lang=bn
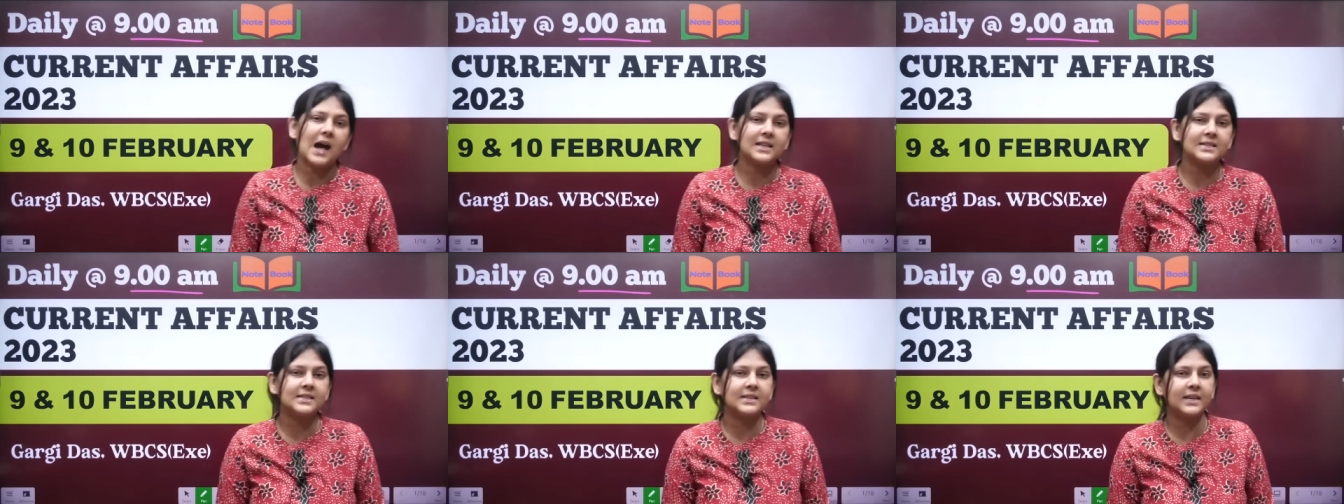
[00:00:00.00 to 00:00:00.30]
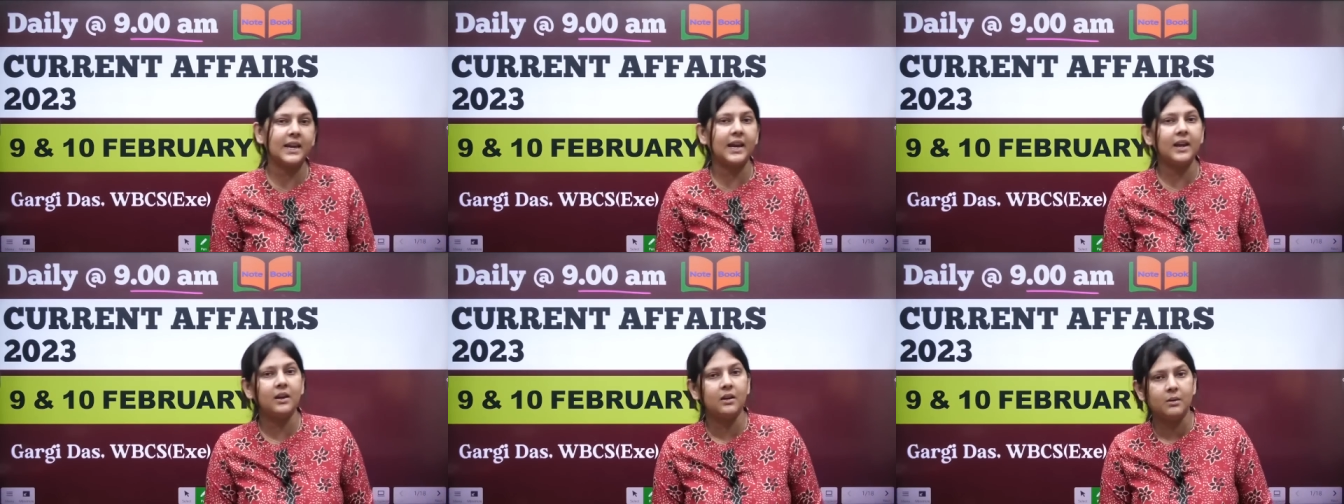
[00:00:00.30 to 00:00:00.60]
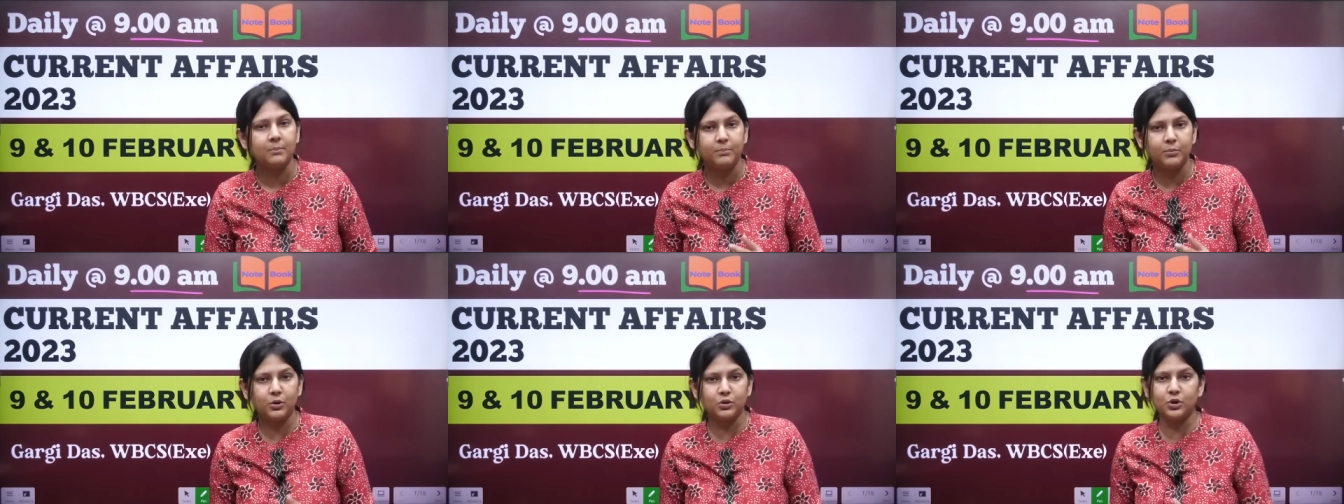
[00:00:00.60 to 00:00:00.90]
আজকে
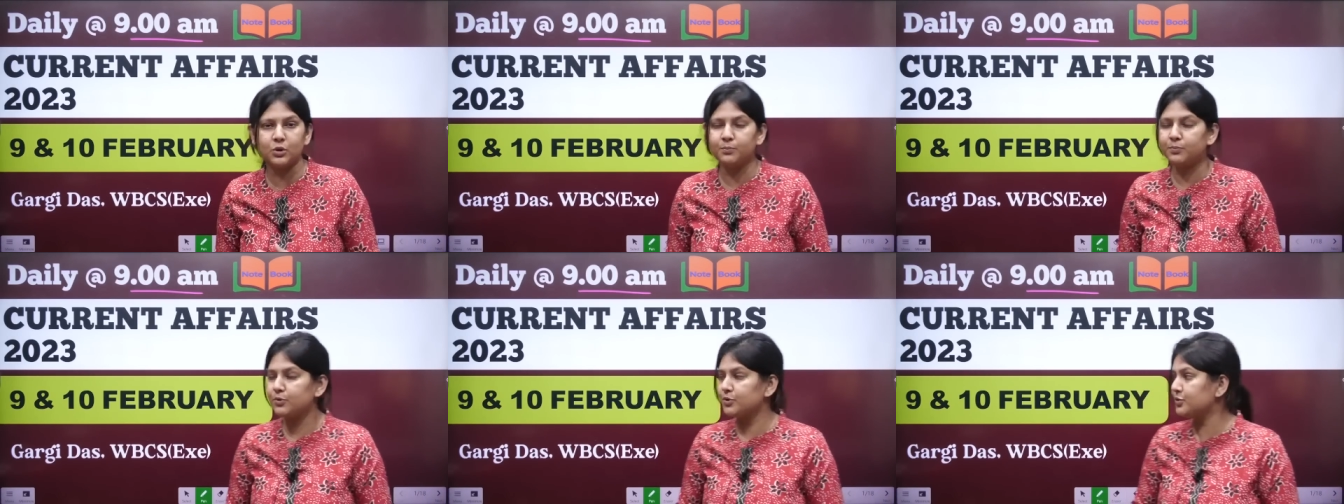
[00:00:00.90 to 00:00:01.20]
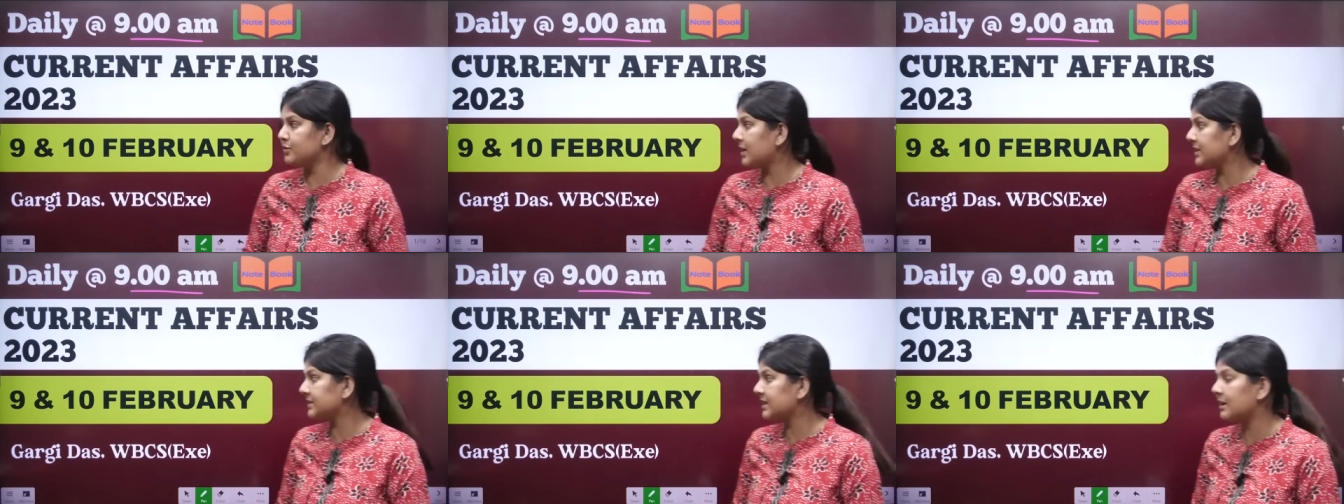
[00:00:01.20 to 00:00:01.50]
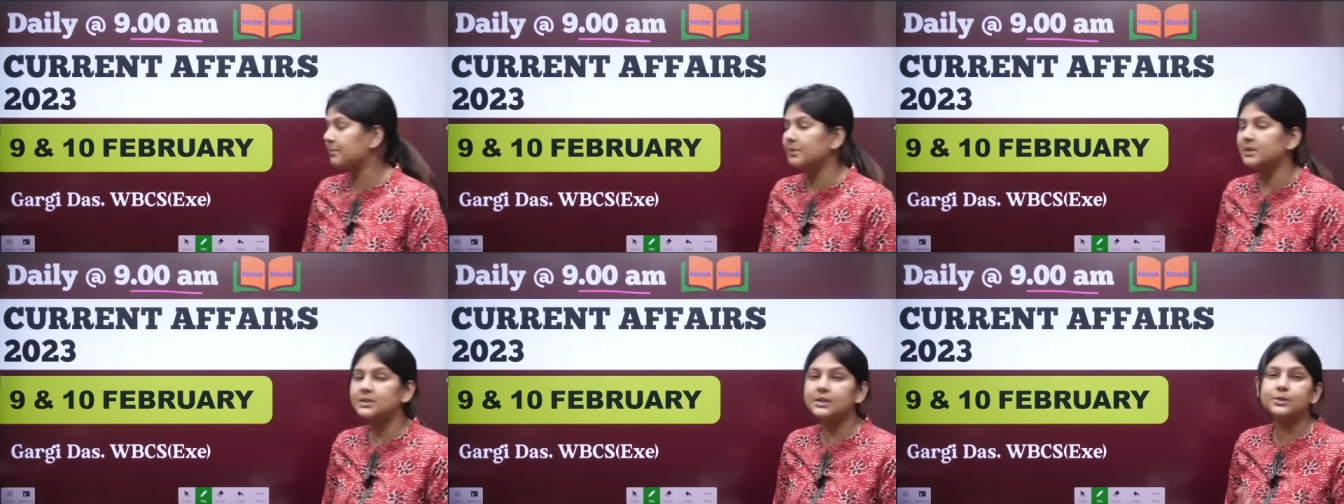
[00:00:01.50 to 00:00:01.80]
প্রথম প্রশ্ন
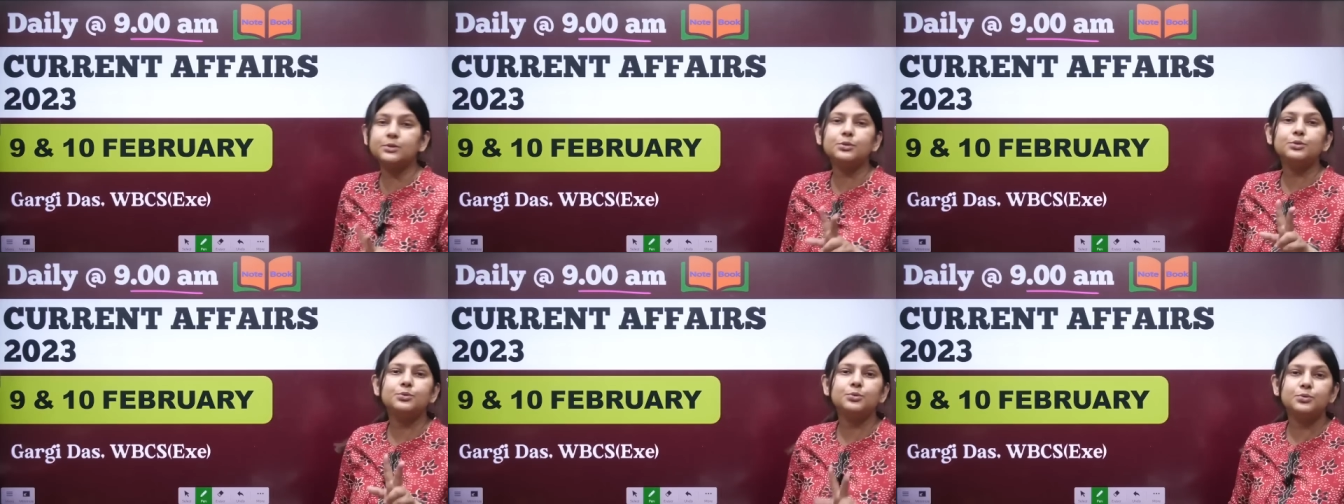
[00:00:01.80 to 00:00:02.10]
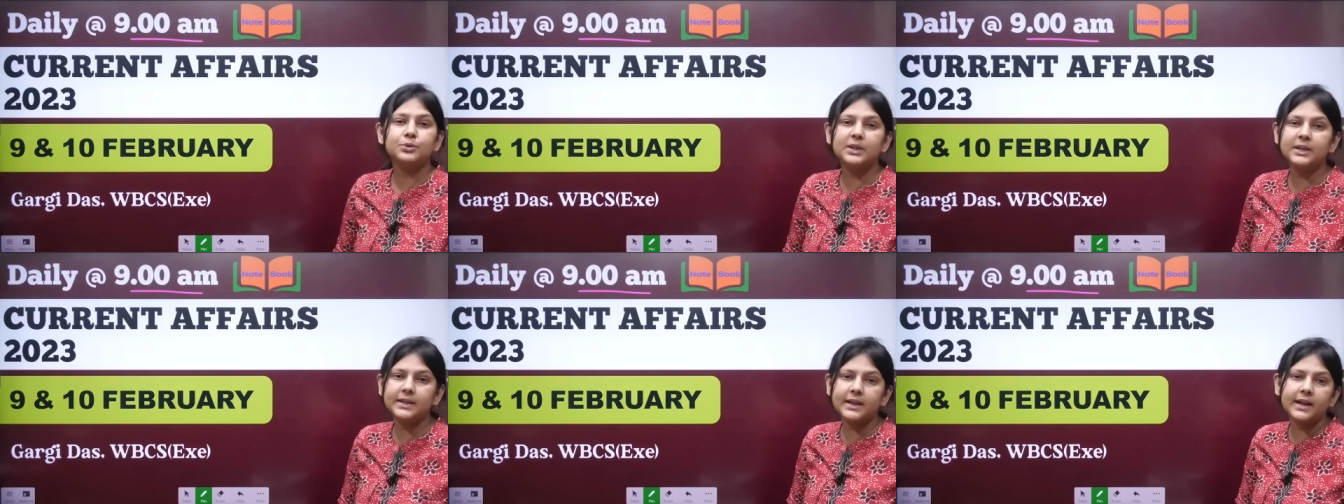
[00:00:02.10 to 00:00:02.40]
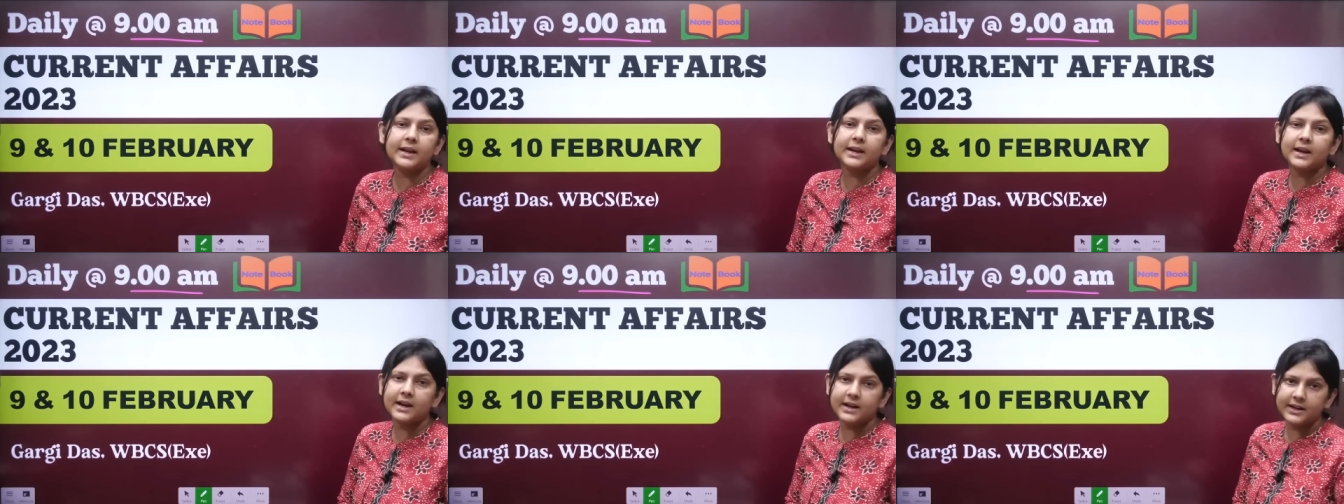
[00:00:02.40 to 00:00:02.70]
আজকে আমরা যেহেতু
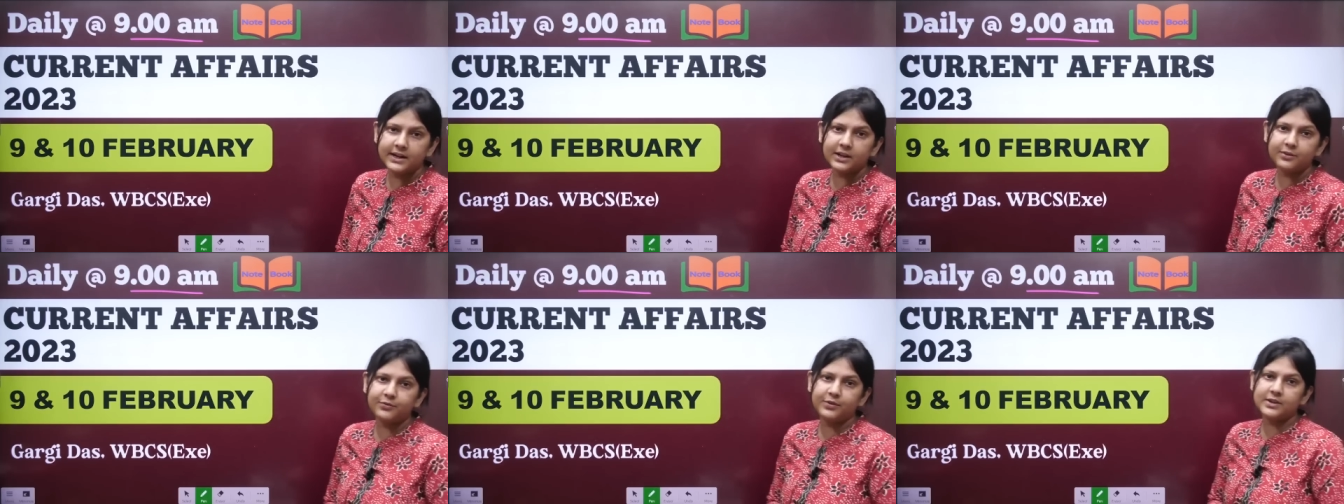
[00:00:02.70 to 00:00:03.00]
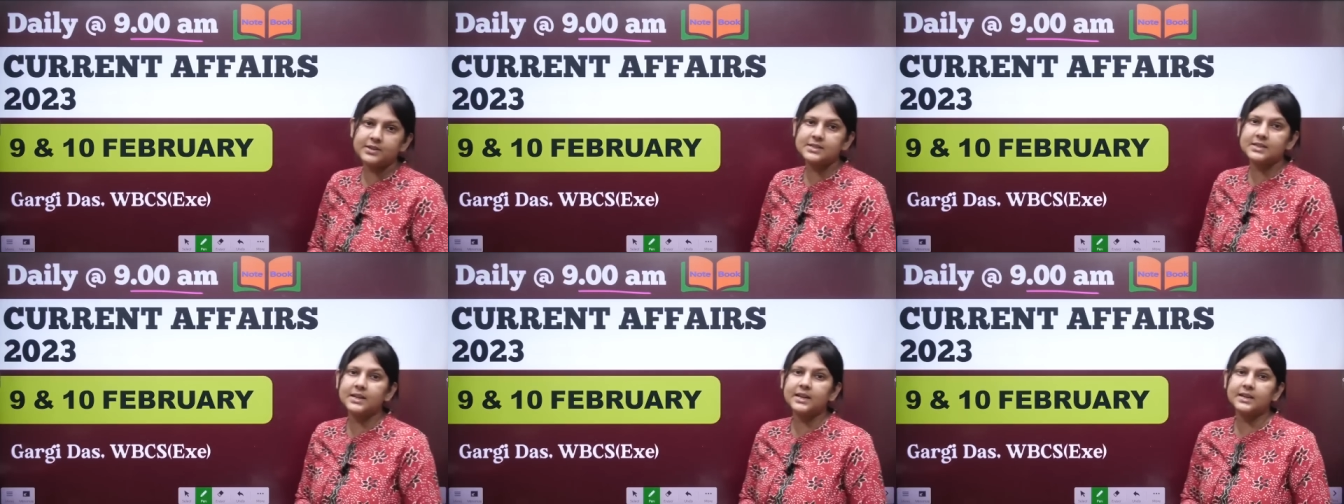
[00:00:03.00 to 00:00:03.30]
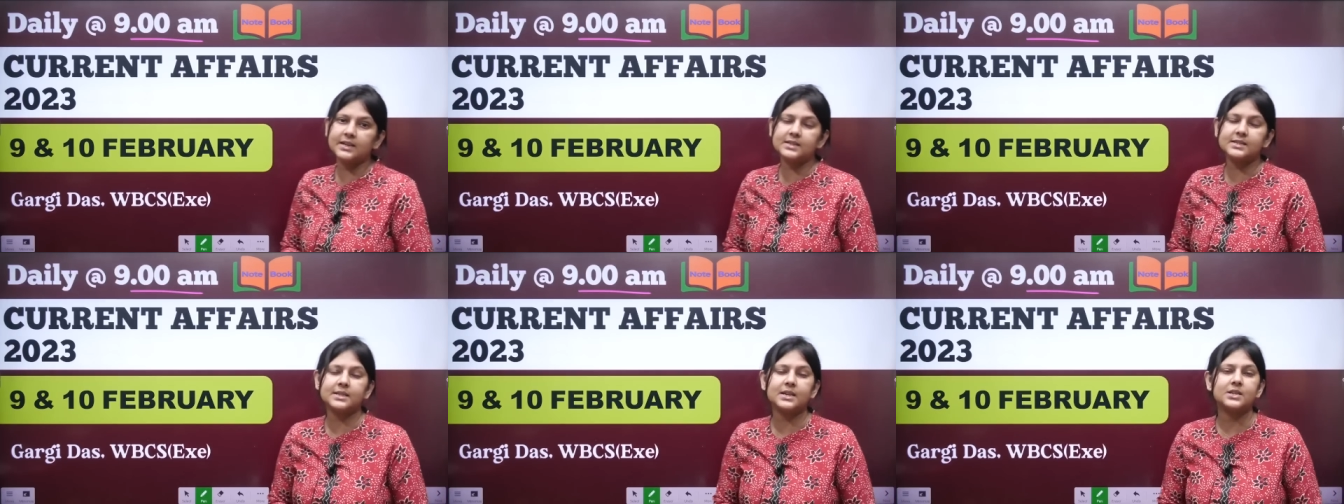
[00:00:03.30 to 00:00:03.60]
দুদিনের কারেন্ট অ্যাফেয়ার্স
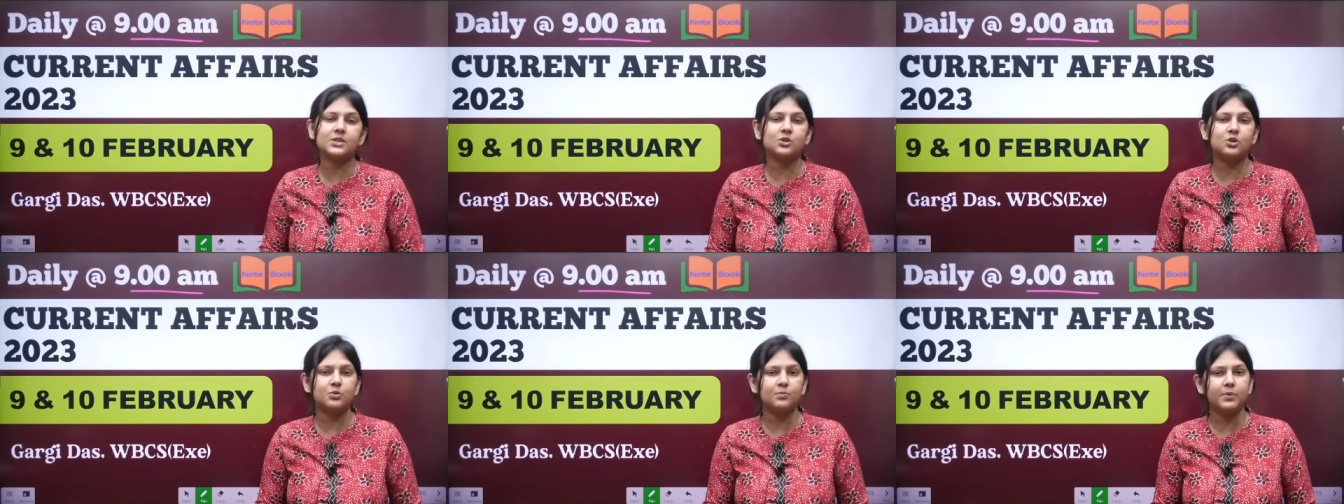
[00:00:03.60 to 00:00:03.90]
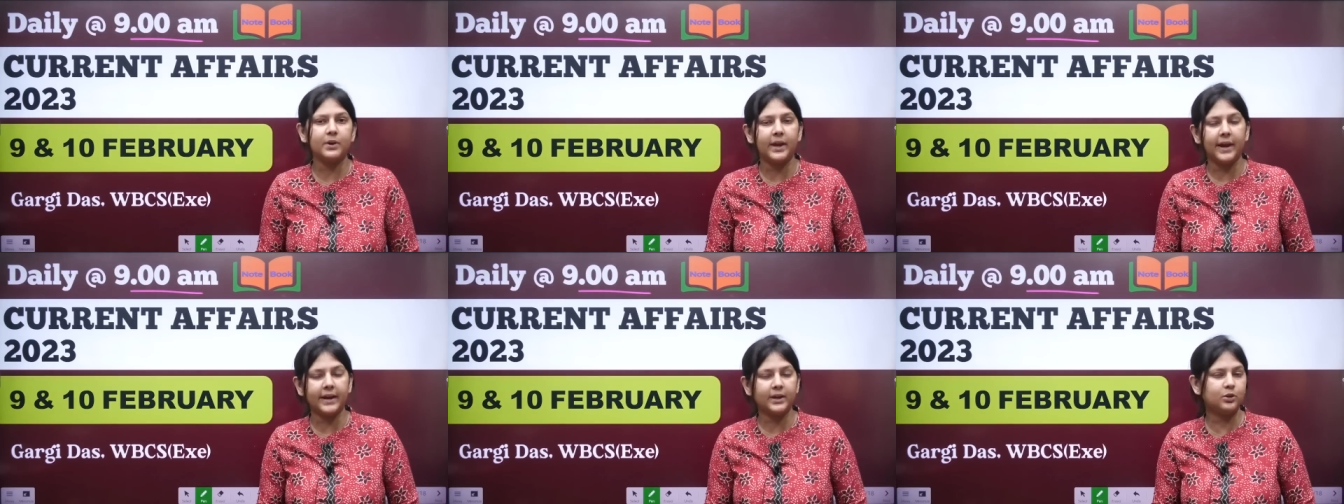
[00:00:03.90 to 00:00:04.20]
নিয়ে ডিসকাস করব